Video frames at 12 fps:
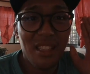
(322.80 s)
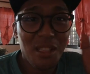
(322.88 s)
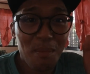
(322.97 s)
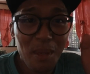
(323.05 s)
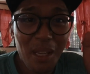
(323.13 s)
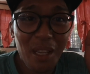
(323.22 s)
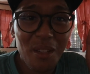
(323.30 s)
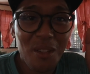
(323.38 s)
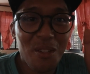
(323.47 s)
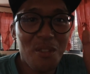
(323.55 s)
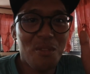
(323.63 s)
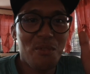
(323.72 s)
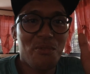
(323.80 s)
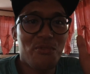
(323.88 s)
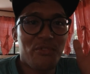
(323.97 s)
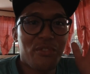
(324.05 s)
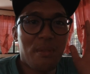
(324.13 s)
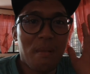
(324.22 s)
And speaking of
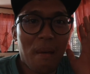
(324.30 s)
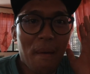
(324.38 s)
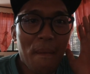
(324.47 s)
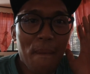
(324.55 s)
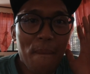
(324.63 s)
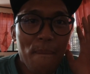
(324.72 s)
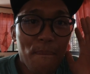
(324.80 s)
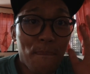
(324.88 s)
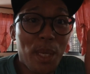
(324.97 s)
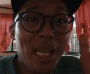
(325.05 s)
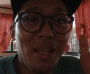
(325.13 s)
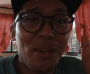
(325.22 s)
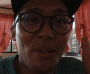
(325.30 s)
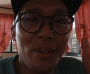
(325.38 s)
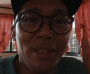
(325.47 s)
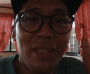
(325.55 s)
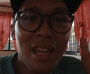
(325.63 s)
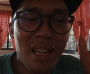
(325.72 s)

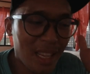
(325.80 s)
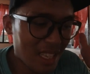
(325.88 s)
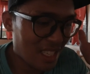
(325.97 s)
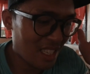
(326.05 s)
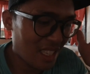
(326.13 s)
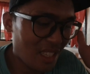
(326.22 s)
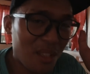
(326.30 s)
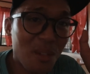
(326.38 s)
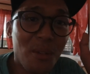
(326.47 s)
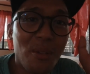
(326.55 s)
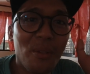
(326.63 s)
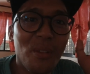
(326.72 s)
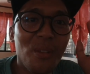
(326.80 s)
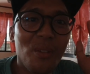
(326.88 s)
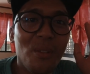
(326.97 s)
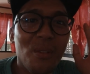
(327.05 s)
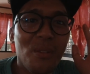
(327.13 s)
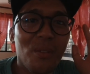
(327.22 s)
Bicol Delicacy,
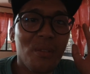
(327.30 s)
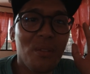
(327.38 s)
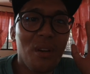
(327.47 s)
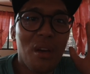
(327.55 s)
so